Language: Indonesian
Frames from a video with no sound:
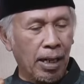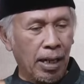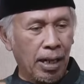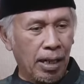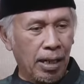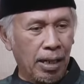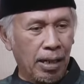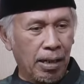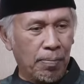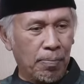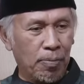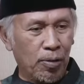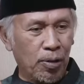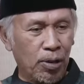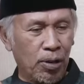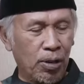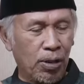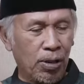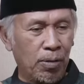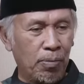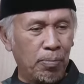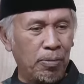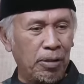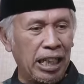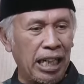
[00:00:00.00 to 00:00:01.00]
Uh,
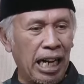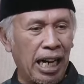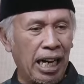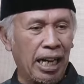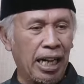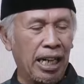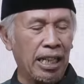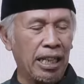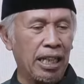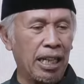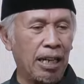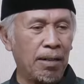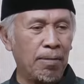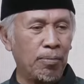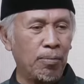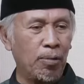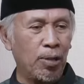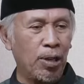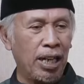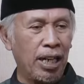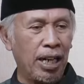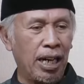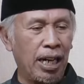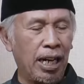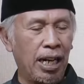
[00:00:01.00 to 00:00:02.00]
pokok
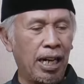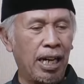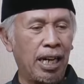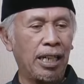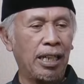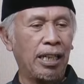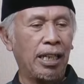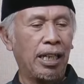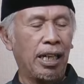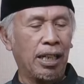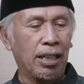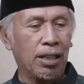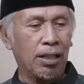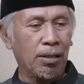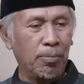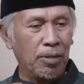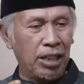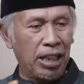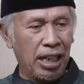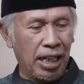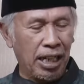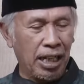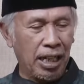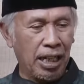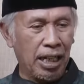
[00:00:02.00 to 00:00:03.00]
Tamwan atau
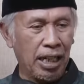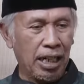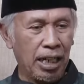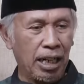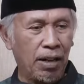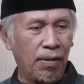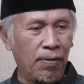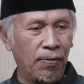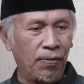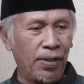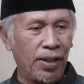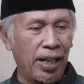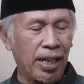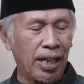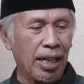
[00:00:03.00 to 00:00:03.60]
Kamfar